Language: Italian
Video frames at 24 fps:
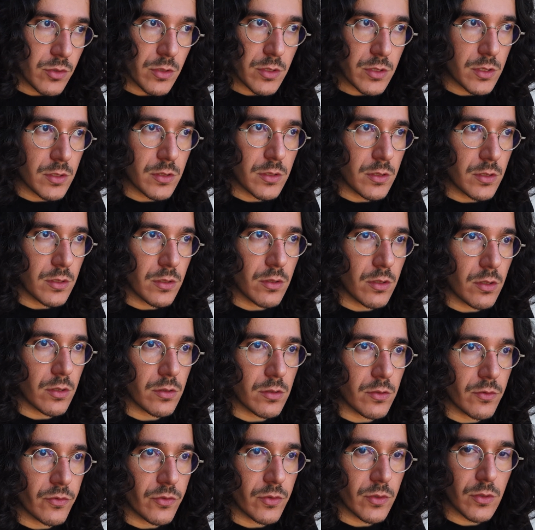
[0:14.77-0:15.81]
cioè se ti
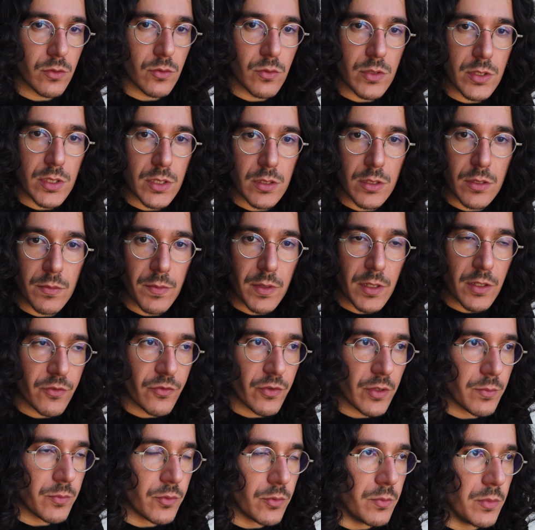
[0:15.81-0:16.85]
ricordi fino a due settimane
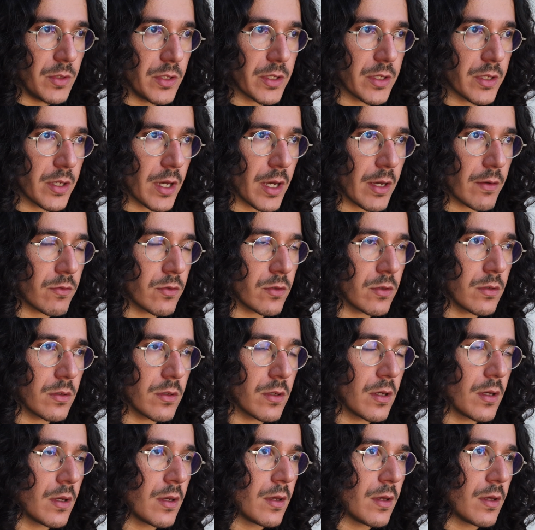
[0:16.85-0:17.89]
fa
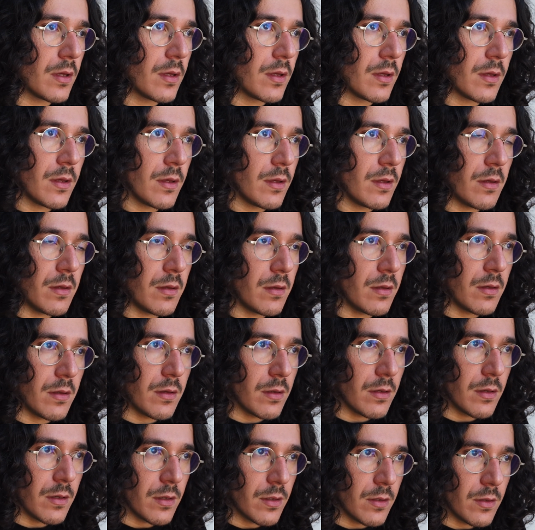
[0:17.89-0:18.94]
pubblicavo
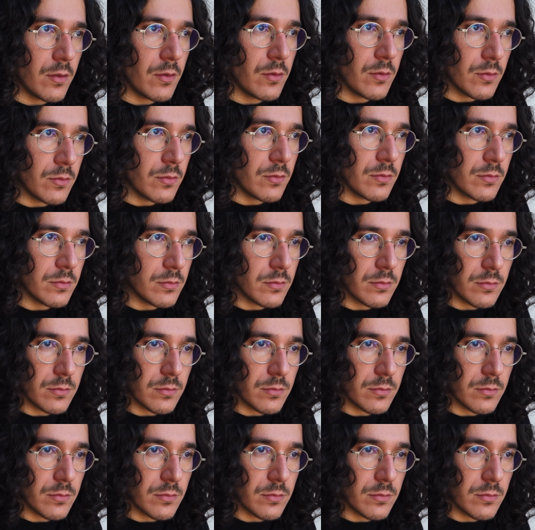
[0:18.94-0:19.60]
eh,